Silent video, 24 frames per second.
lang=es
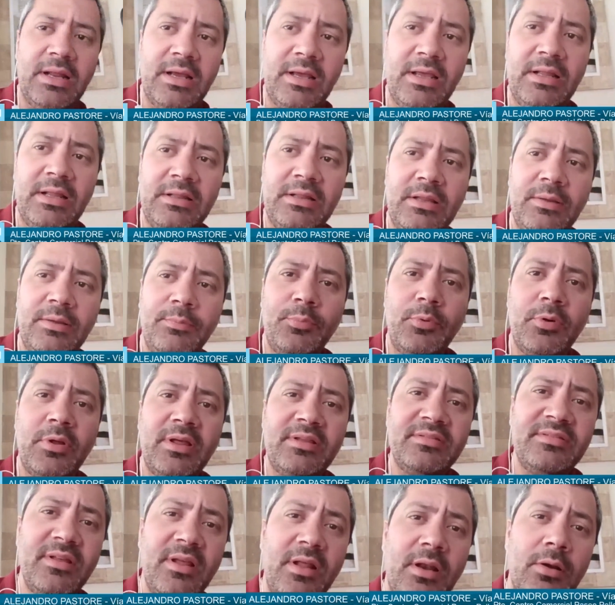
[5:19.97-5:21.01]
la gente pueda
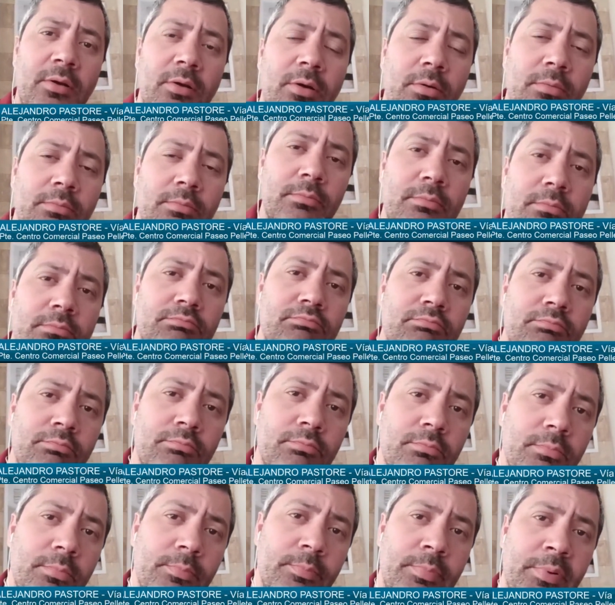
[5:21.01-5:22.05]
hacerlo,
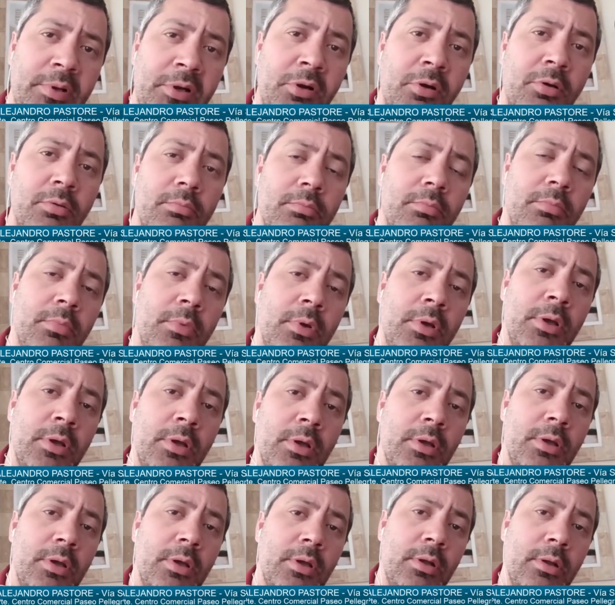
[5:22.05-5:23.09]
pero
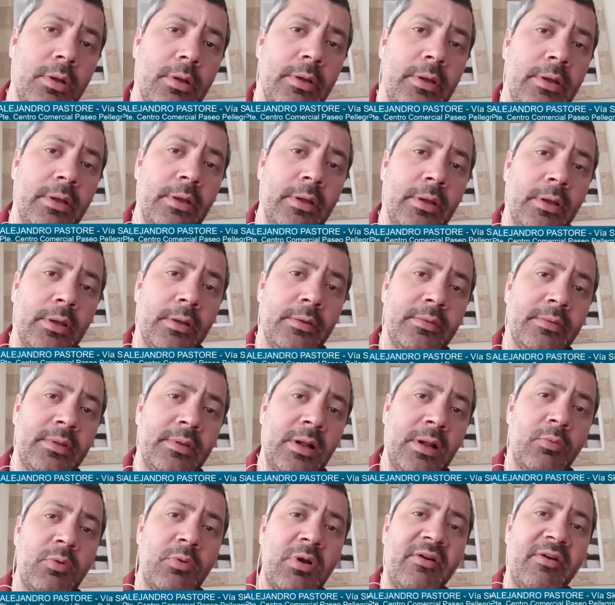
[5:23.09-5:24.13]
eh, de
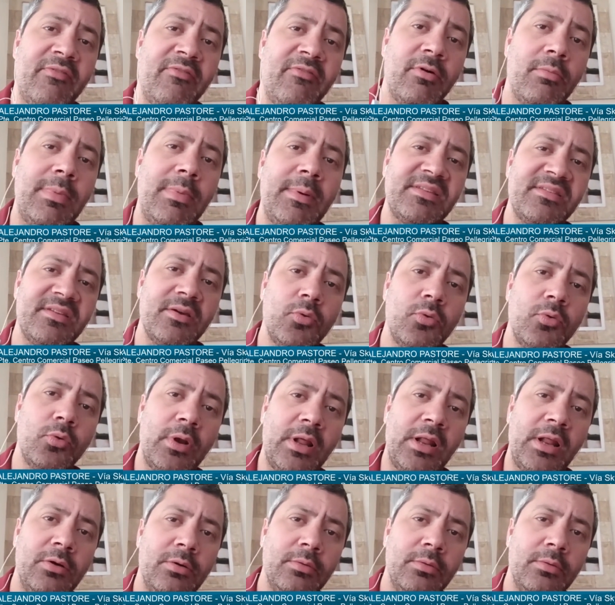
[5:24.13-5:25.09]
alguna forma más segura.